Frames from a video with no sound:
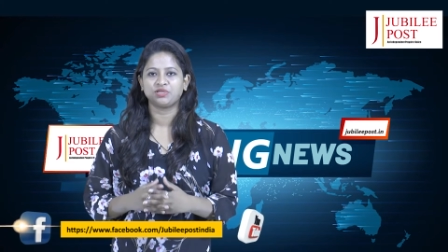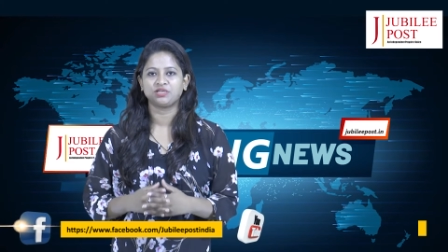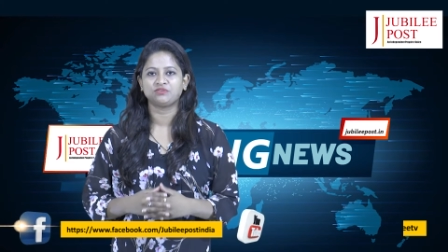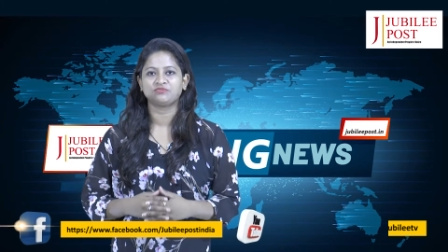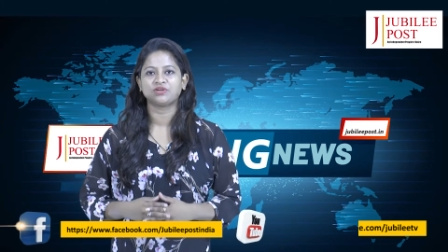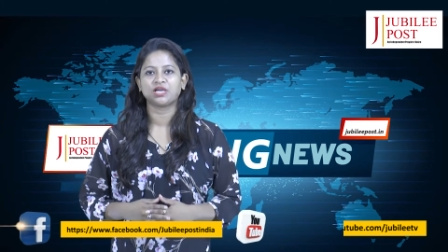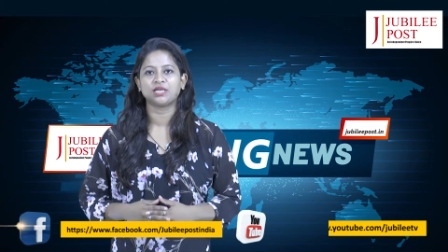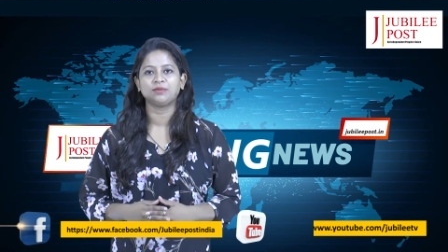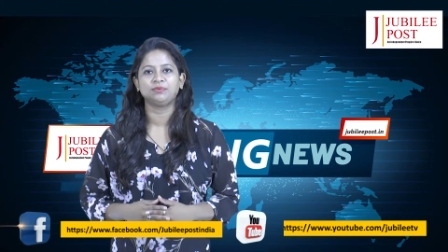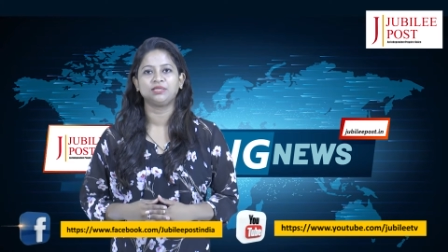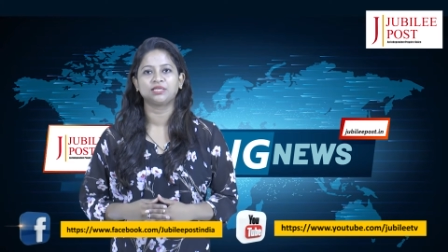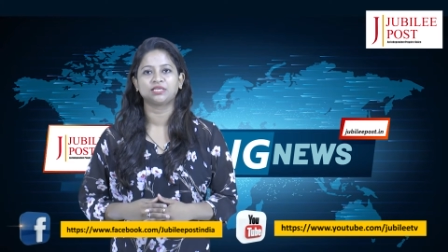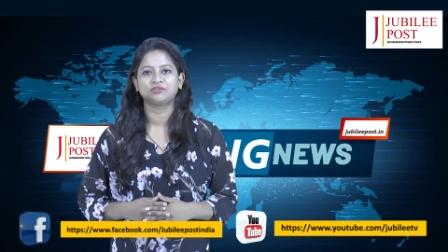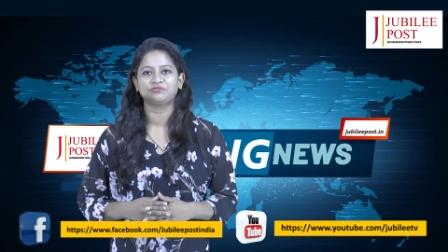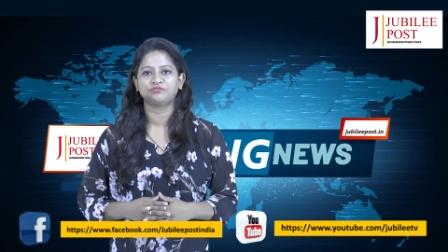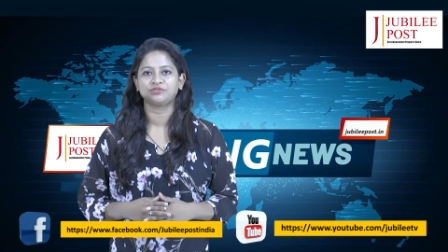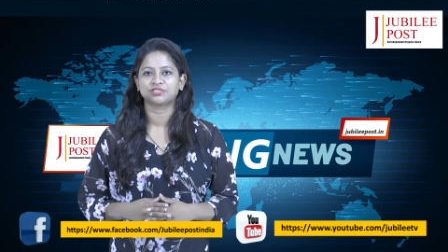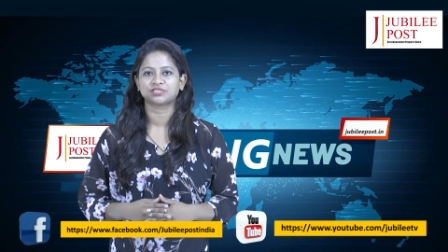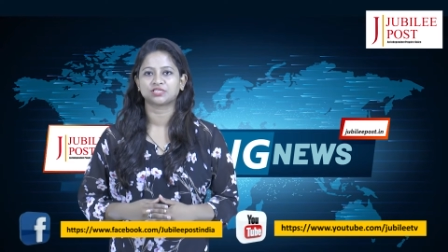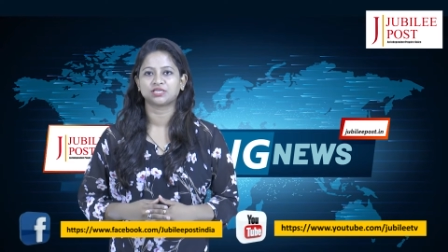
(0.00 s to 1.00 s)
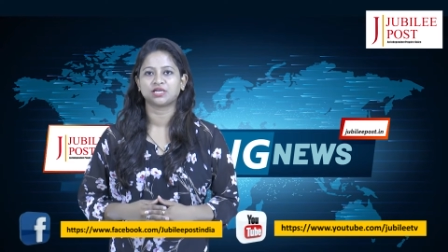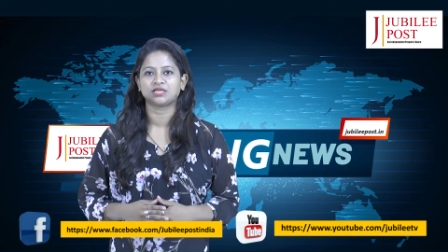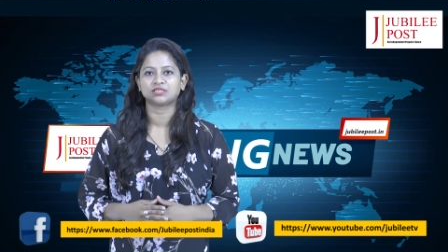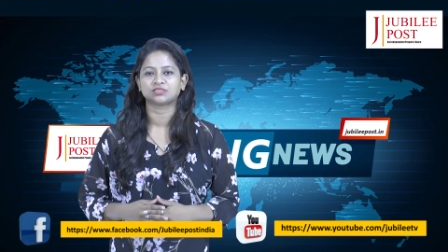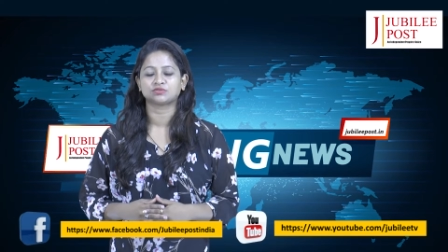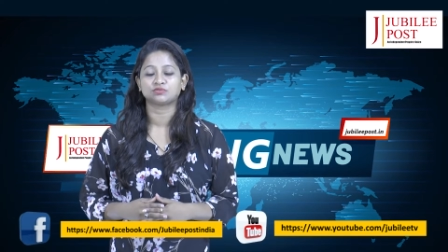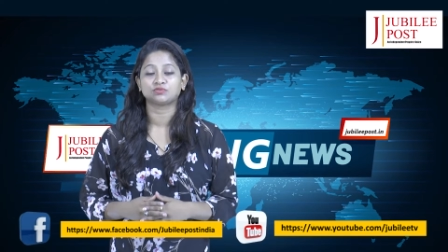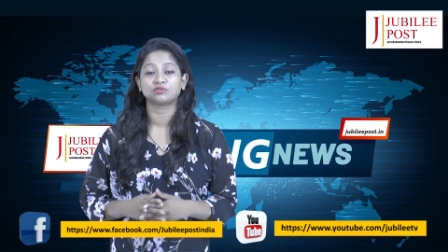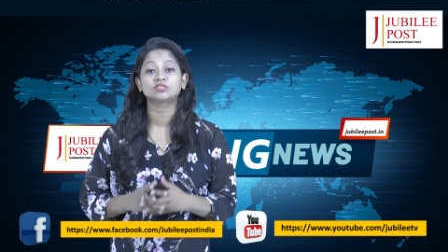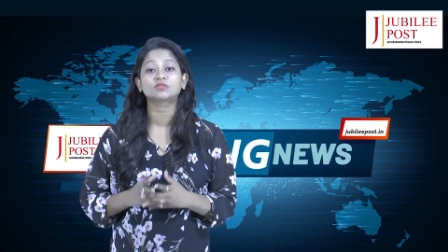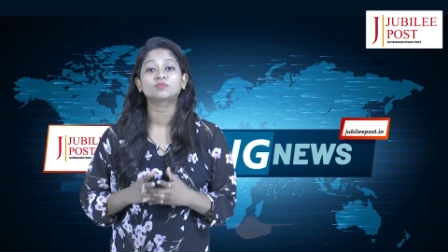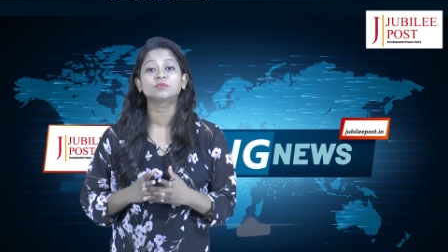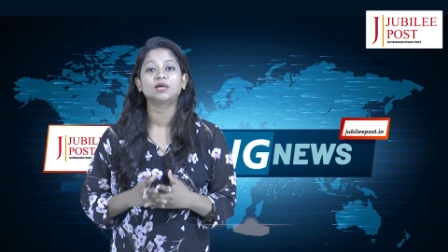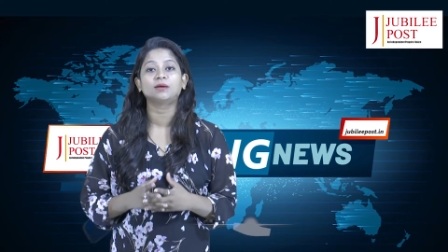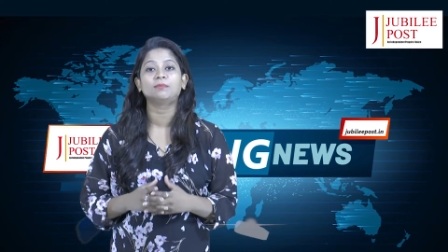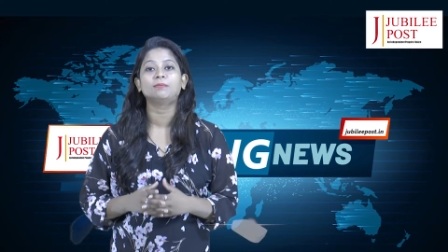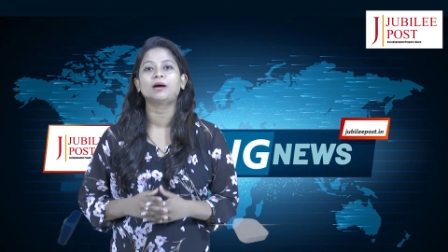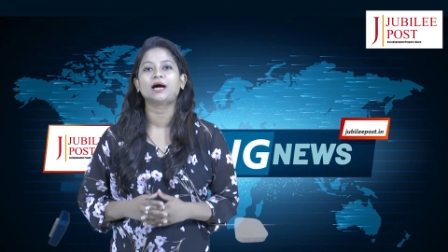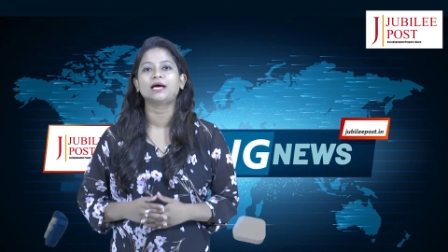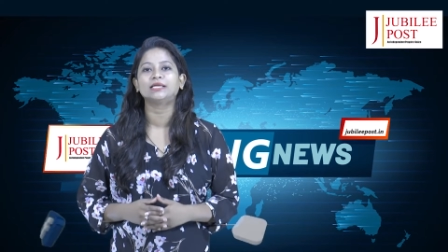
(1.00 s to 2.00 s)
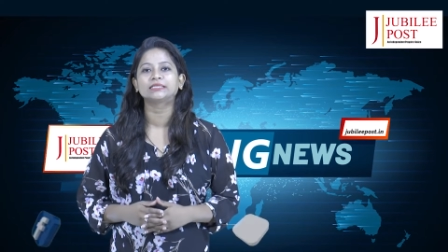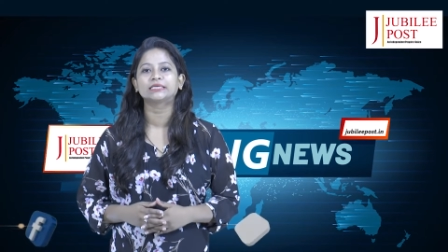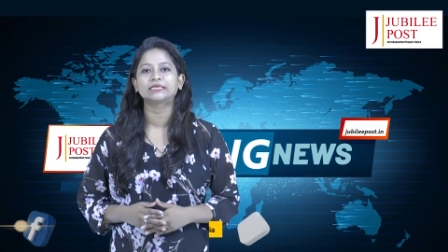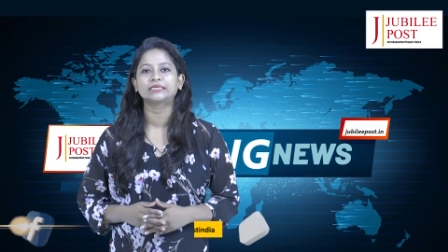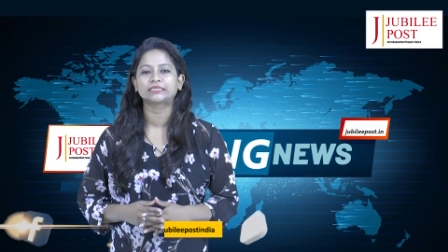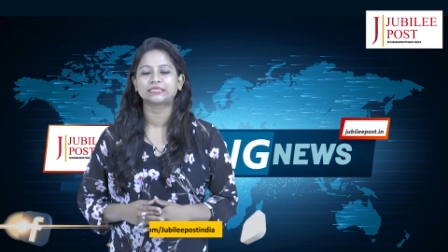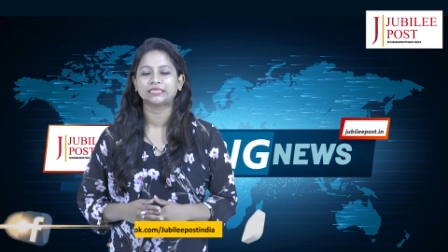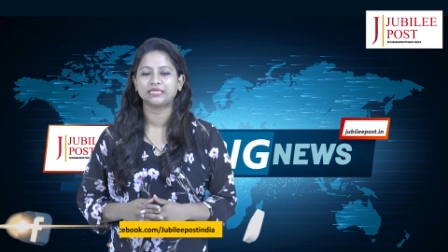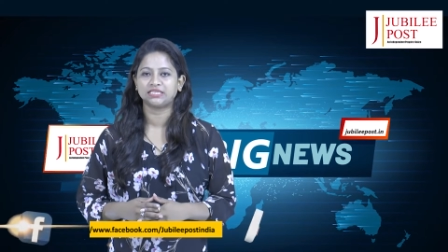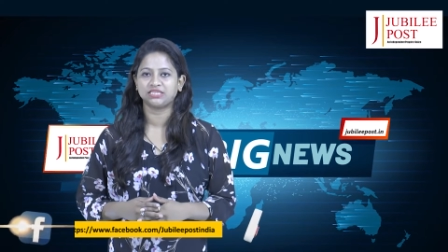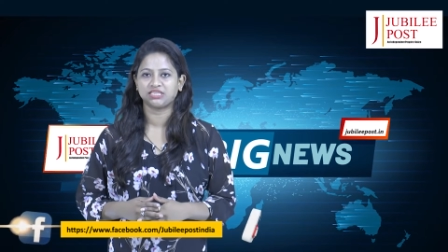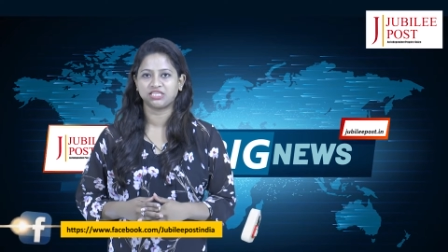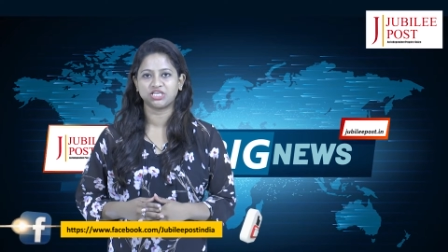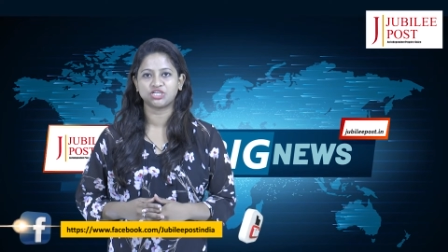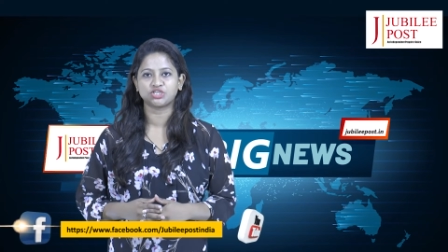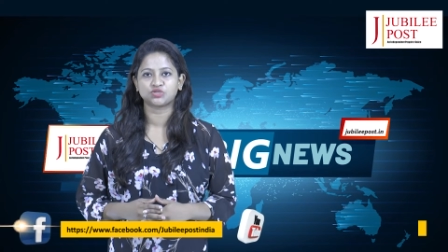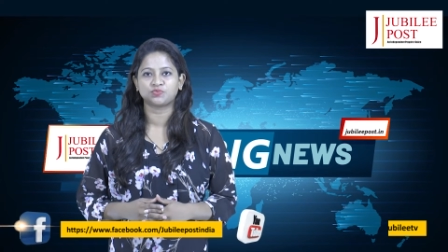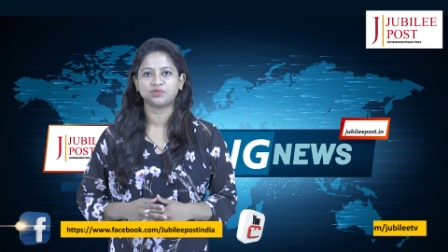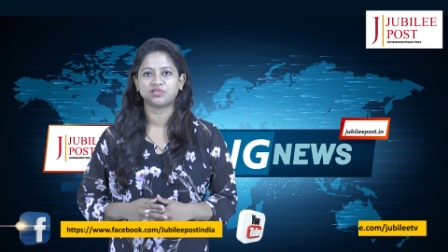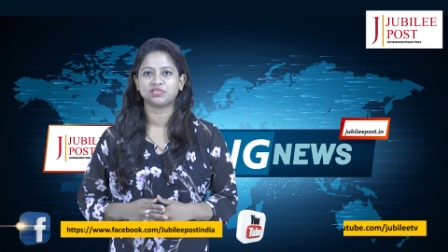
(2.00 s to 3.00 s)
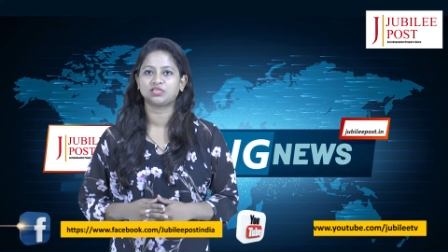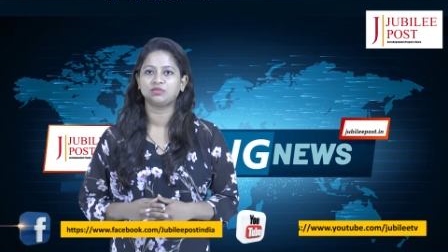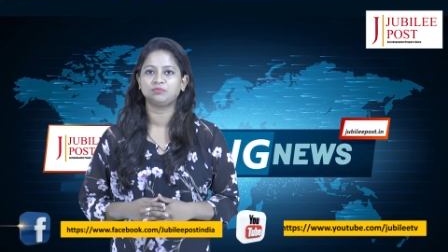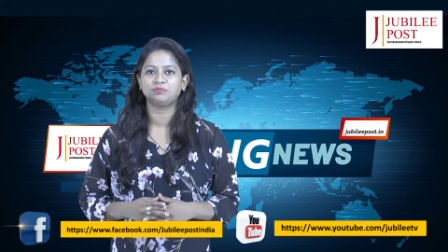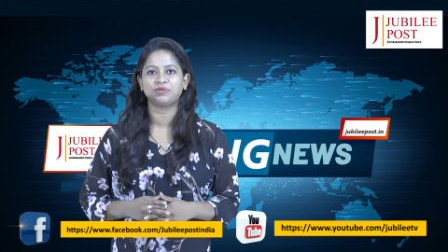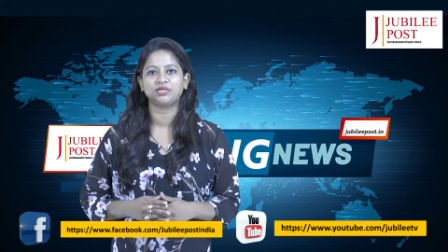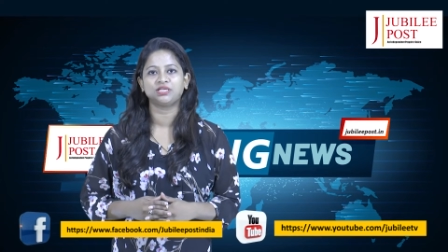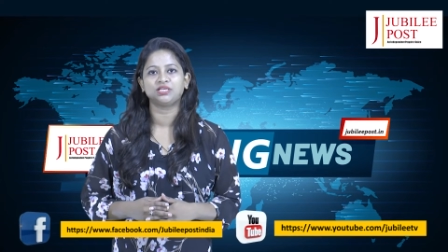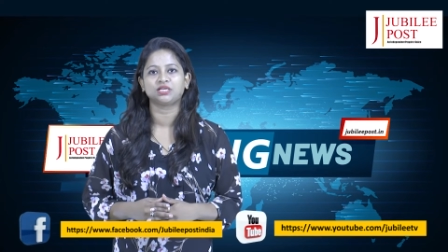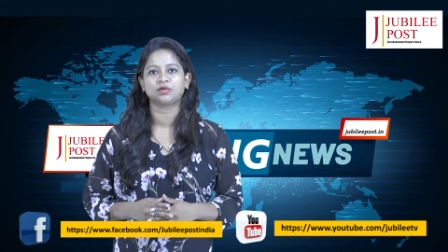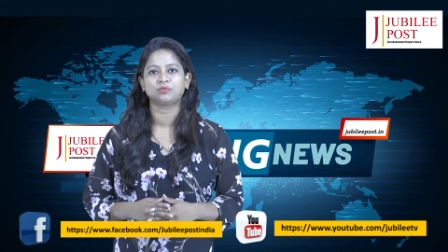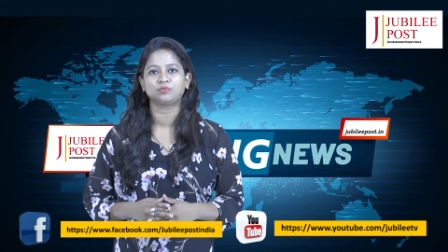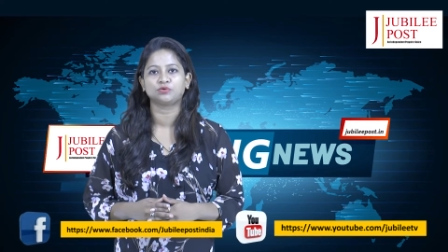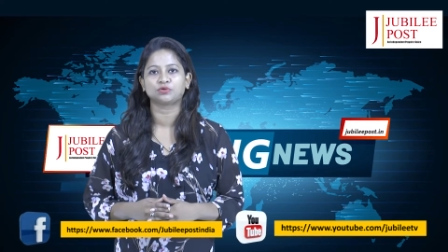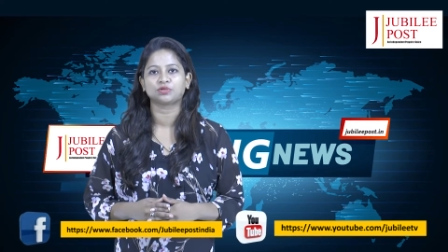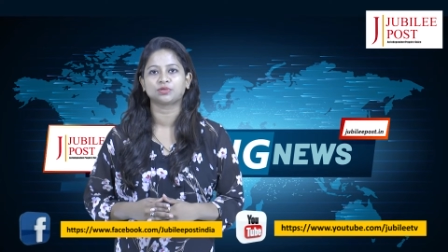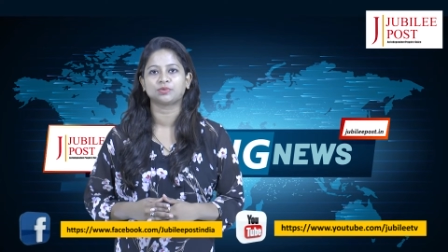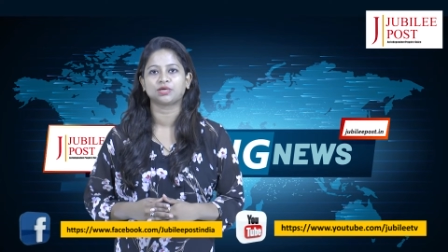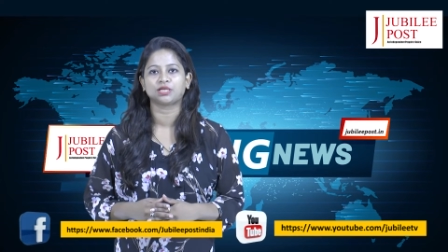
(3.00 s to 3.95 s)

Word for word: बिग फाइव लेके फिर से हाजिर हूँ इसमें हम बात करते हैं देश भर की बड़ी खबरों के